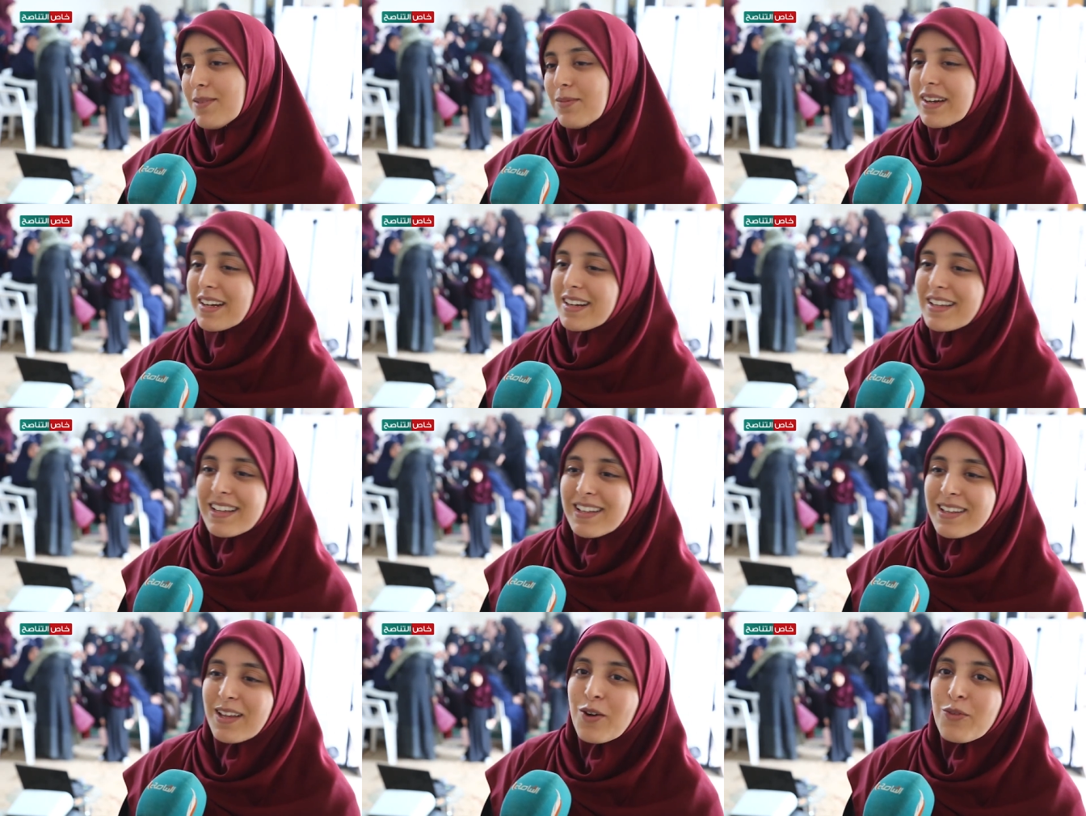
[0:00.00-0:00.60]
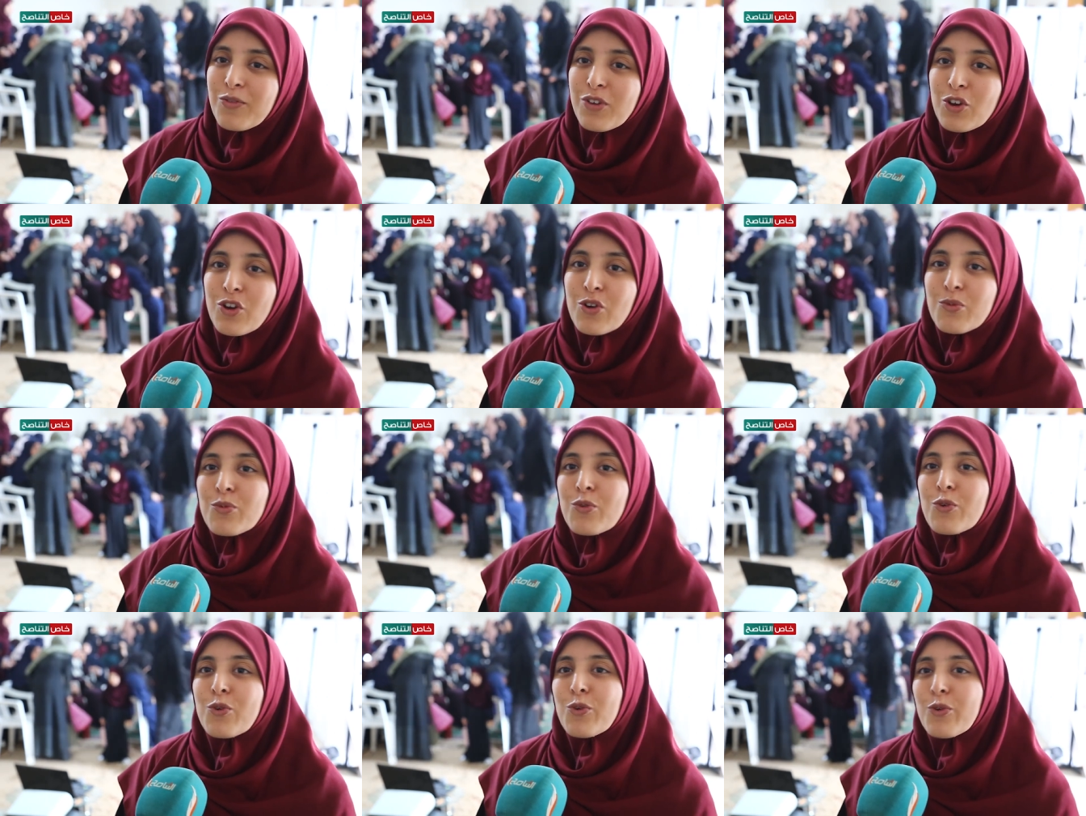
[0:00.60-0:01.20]
بارك الله
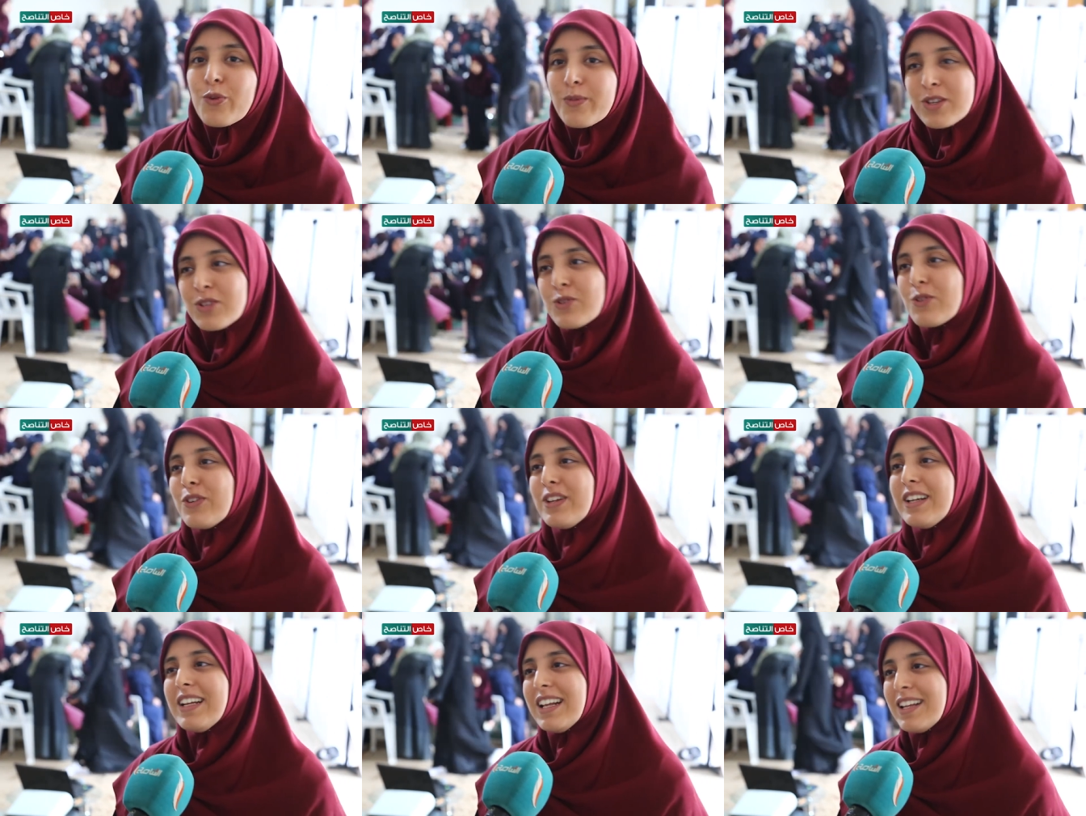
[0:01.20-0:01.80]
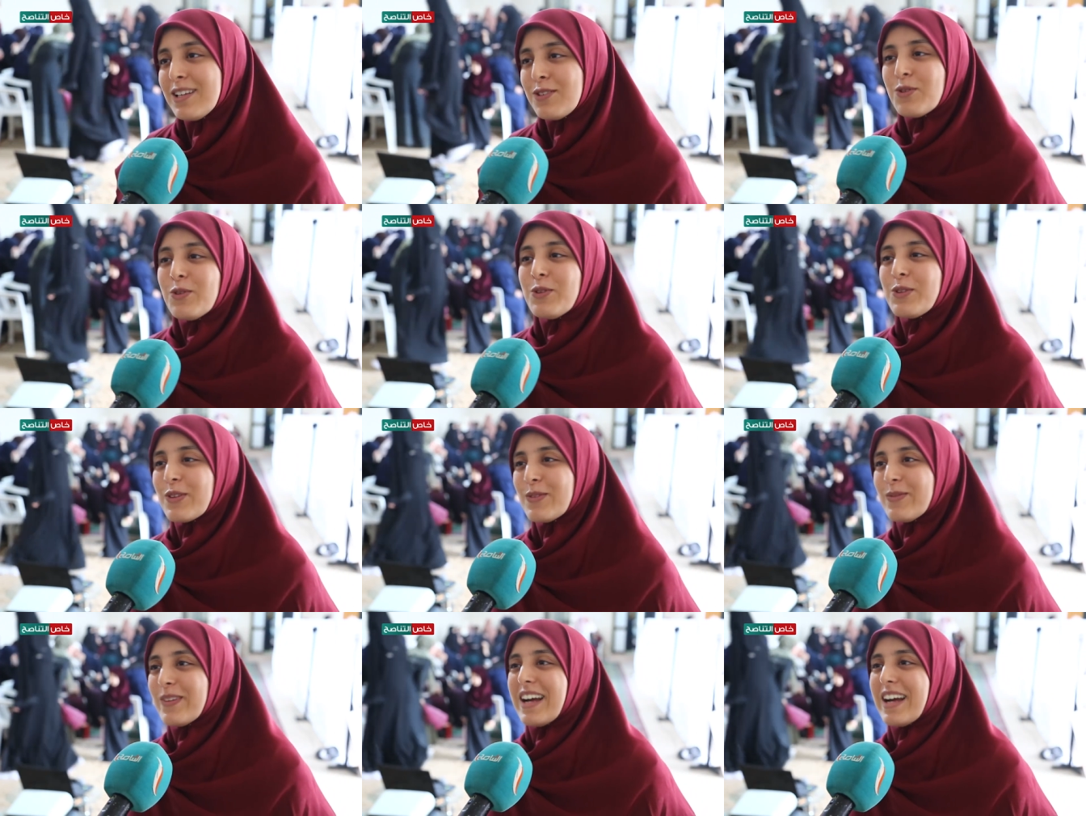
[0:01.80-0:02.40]
فيكم ومشكورين على جهودكم